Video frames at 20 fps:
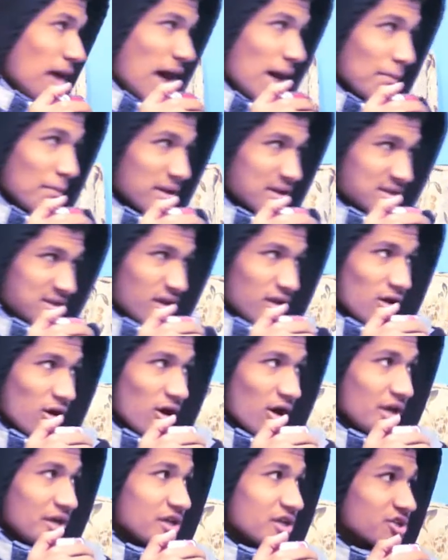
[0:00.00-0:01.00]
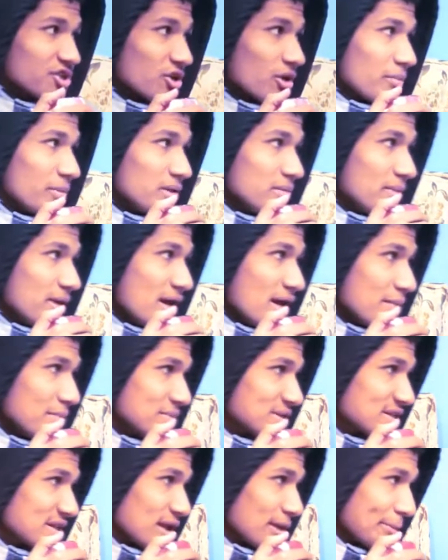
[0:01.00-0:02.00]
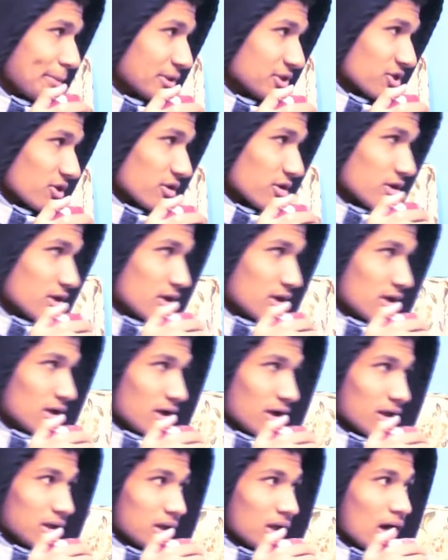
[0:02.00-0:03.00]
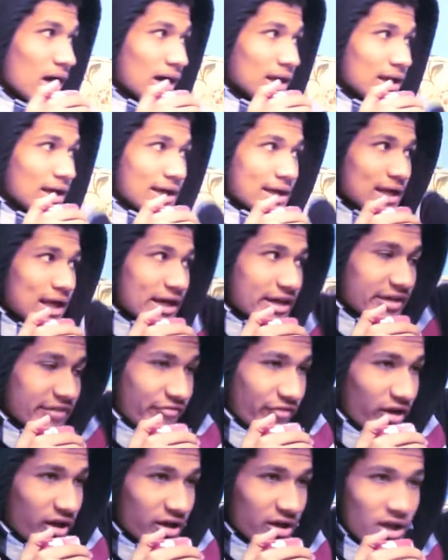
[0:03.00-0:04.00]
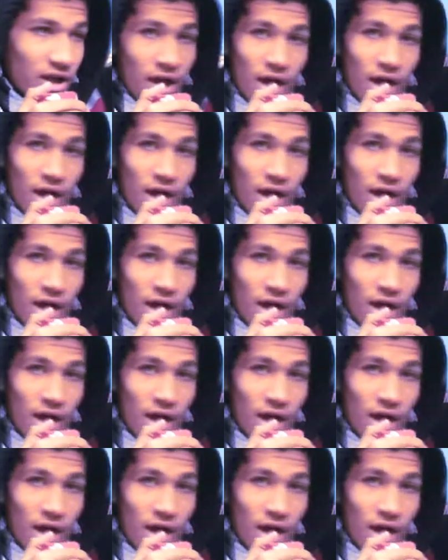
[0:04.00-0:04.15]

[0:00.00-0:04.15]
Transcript: محمد صلاح يشرب الماء مثل البشر الله على اخلاقك يا فخر